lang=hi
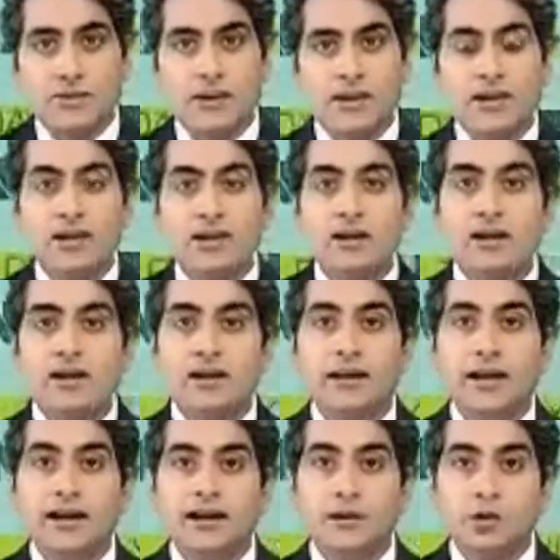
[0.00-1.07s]
के धुएं से
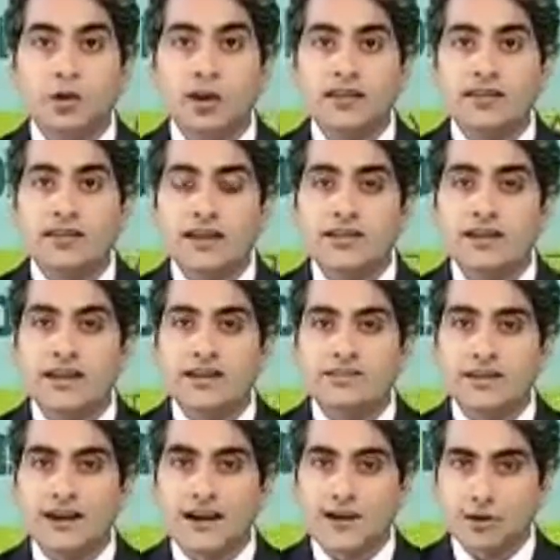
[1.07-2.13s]
भी डेढ़
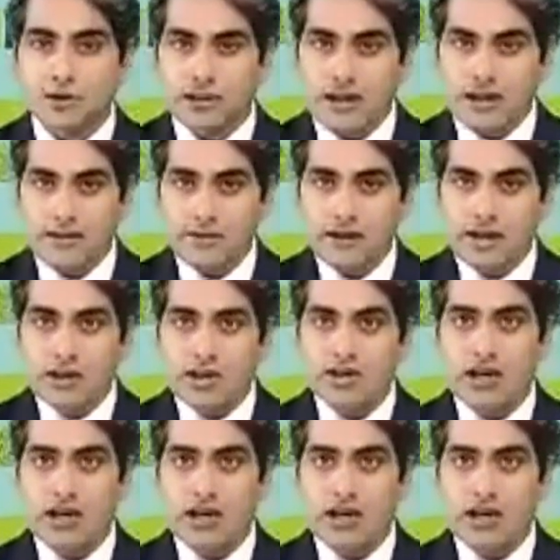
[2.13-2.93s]
गुना ज्यादा खतरनाक होता